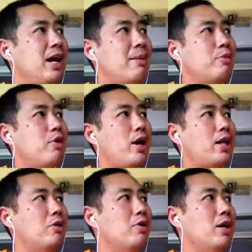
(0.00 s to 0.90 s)
อัปเกรด
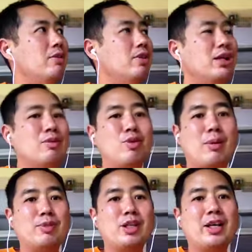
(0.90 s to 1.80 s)
หรือว่าเสริมควา
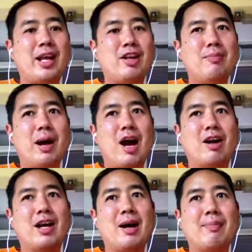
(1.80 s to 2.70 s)
มเชื่ออะไรหรือเปล่า
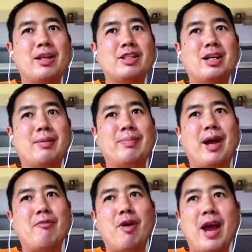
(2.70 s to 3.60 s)
นะครับ เป็นเชื่อแบบแอ
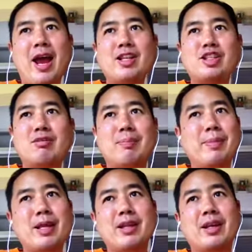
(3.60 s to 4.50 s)
ดวานซ์เชื่อแบบ
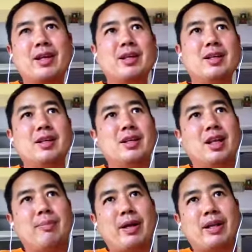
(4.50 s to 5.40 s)
เบสิก
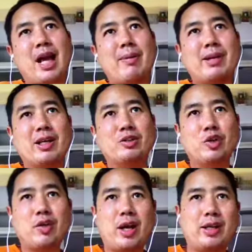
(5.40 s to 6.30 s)
และเป็นกลายเป็นเดล
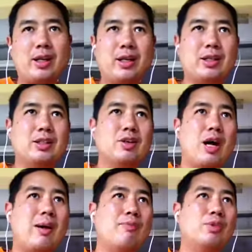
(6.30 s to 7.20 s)
สิเกตในเรื่องค
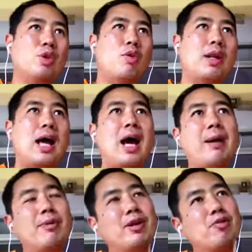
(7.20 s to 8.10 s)
วามโชคลา
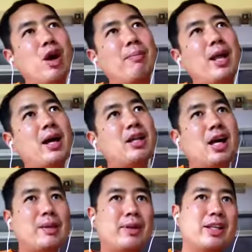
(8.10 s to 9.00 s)
ภเรื่องความรักหรือ
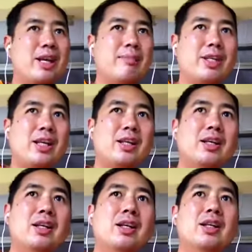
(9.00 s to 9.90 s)
อาจจะเป็นเข็มทิศ
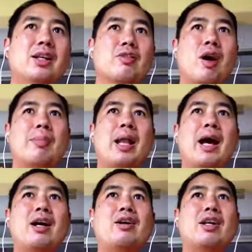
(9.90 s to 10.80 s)
เรื่องความรั
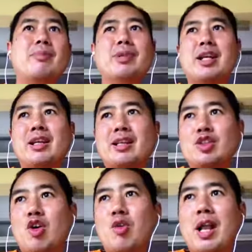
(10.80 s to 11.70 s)
ก เข็มทิศ
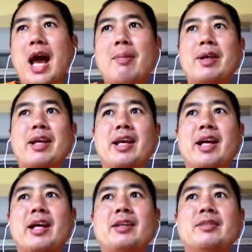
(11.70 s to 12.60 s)
โชคลาภอะไรเงี้ย
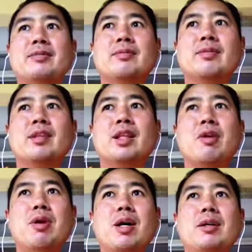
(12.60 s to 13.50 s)
ฮะแต่
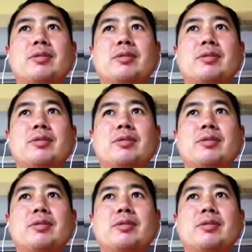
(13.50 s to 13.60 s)
ว่า